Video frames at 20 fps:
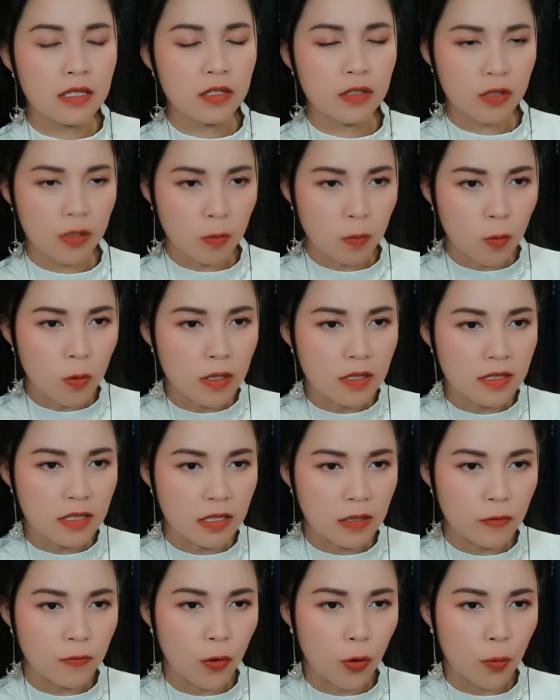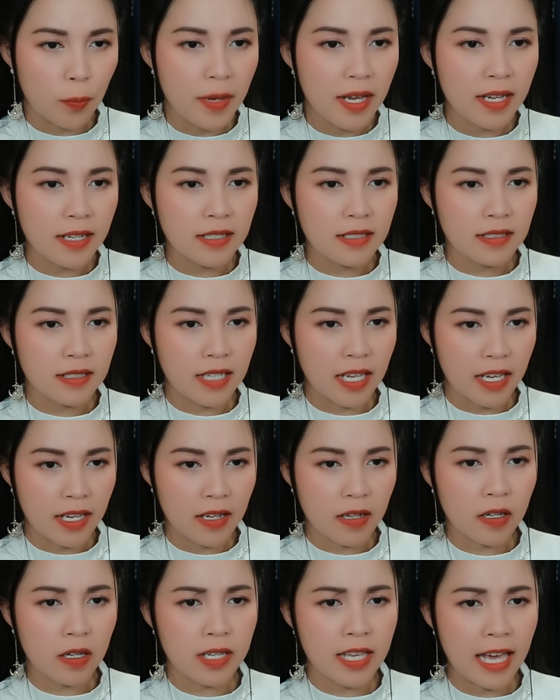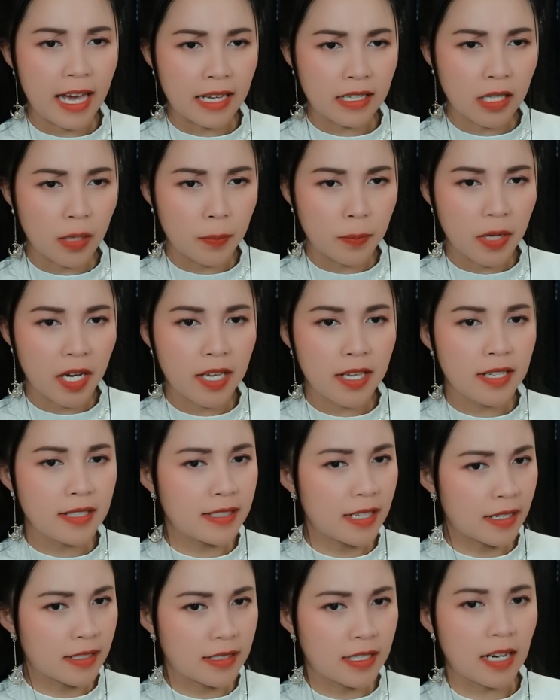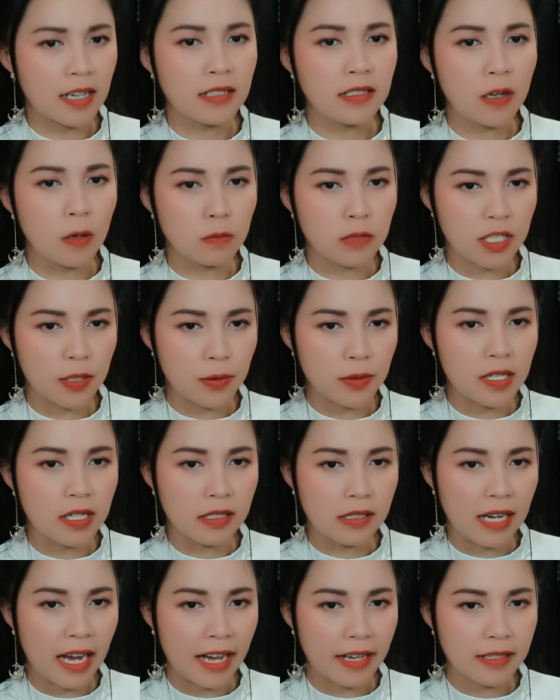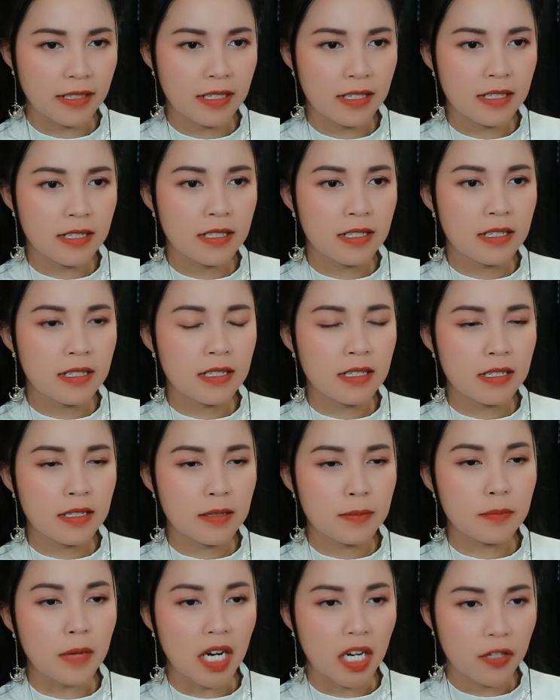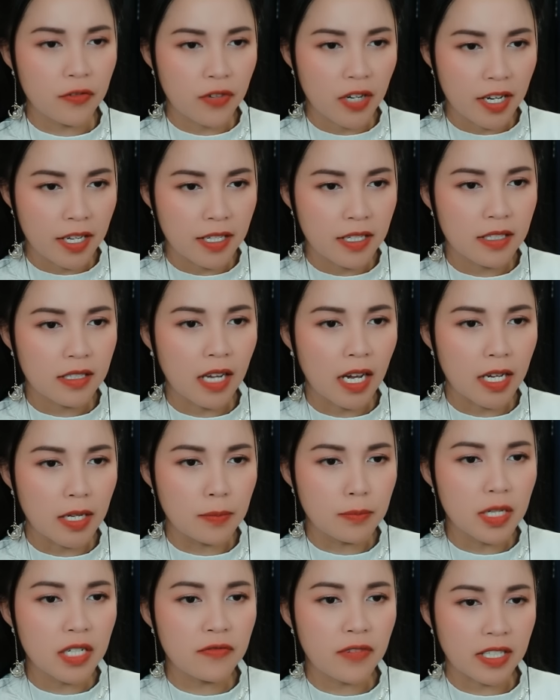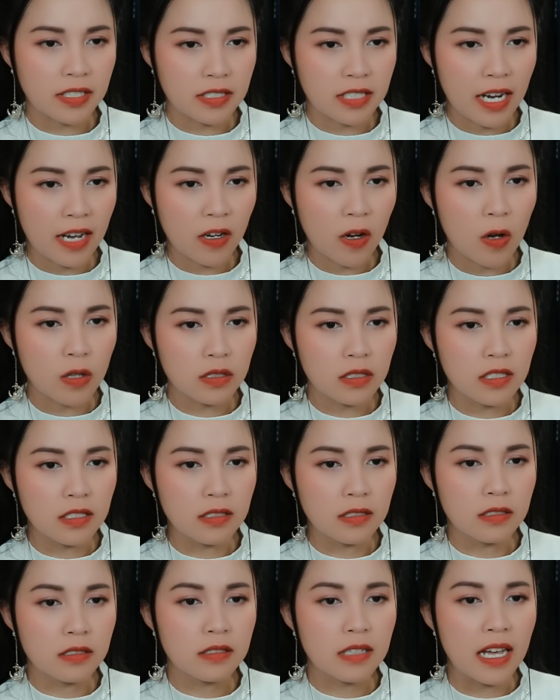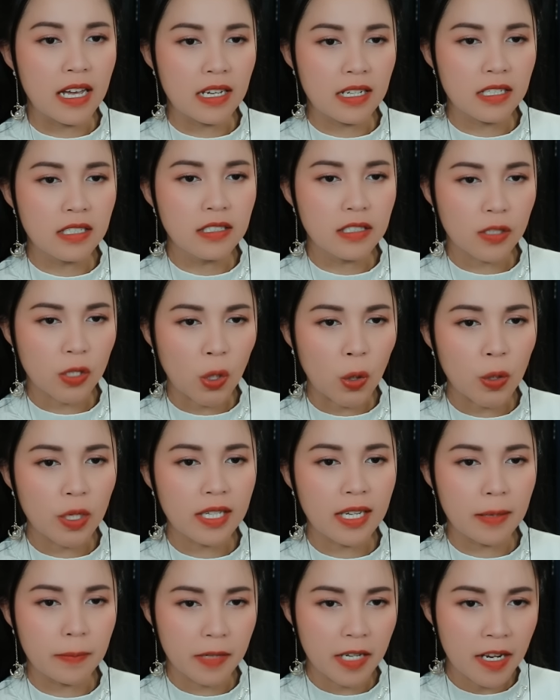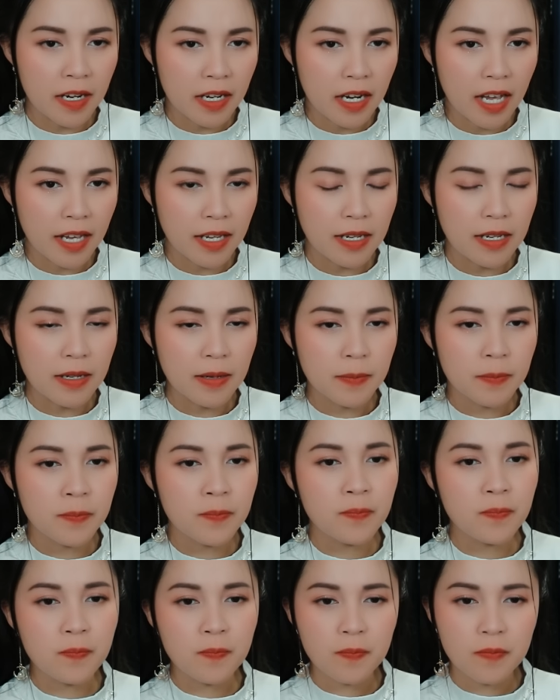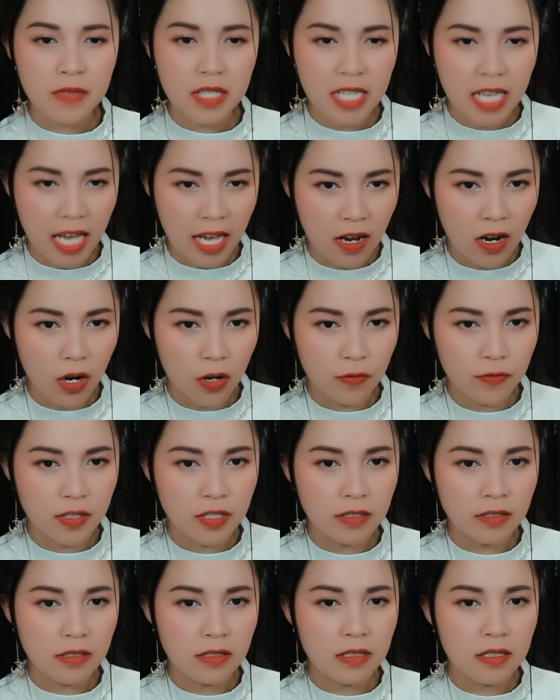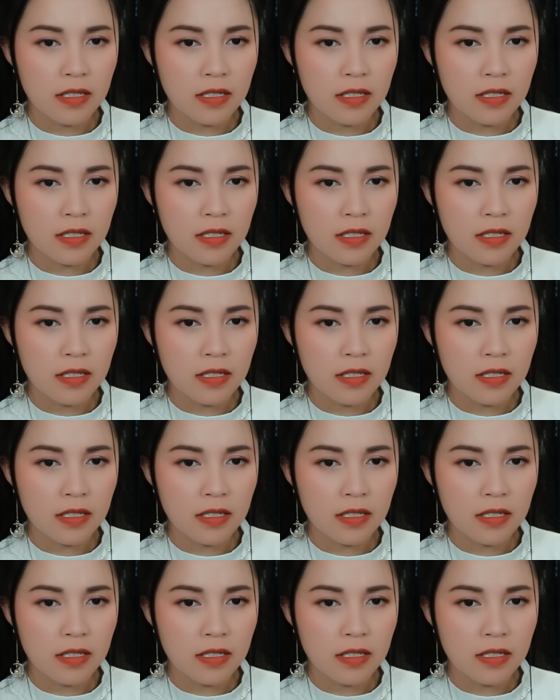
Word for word: khúc quân sư phụ biết kẻ có giả tâm ý chắc chắn không chịu dừng lại. Bởi vậy, thầy mới vạch ra con đường để đưa tôi tìm đến đây. Nhà họ Vương.